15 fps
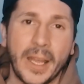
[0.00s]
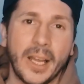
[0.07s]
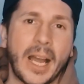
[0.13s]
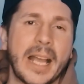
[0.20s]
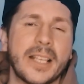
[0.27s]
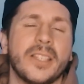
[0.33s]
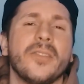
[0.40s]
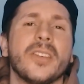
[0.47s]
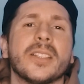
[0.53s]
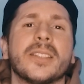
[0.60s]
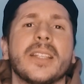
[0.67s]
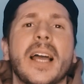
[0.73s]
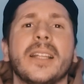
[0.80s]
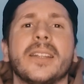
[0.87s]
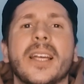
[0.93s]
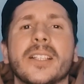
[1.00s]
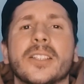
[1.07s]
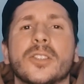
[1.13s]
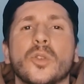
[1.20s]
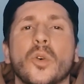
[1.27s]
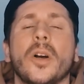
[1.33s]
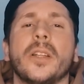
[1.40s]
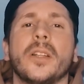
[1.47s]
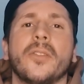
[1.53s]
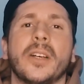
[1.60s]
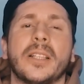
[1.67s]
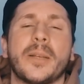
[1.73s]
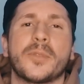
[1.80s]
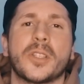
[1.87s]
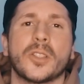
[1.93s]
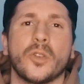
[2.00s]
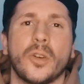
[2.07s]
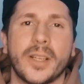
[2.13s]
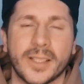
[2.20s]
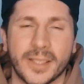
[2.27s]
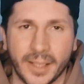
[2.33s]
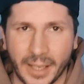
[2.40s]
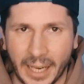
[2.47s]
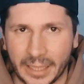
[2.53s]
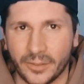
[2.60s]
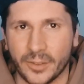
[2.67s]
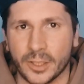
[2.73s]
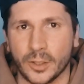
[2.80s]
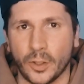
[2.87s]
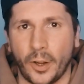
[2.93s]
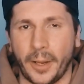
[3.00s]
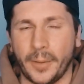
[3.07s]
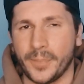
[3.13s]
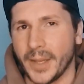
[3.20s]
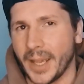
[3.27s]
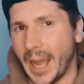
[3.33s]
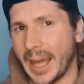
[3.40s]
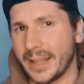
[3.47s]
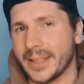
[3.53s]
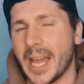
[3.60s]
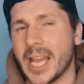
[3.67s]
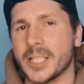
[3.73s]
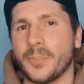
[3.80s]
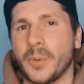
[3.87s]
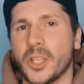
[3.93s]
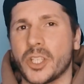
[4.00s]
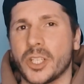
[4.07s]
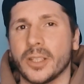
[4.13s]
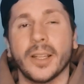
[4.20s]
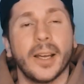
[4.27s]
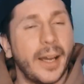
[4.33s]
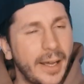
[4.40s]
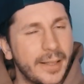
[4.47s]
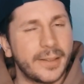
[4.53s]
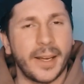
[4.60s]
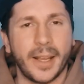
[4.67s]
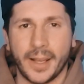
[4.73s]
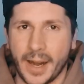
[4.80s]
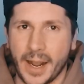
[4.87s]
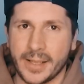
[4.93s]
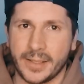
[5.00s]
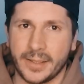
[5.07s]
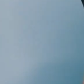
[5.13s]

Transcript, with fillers: А «Северсталь» достойно в этом сезоне сыграть весной. Одна из причин – Андрей Разин.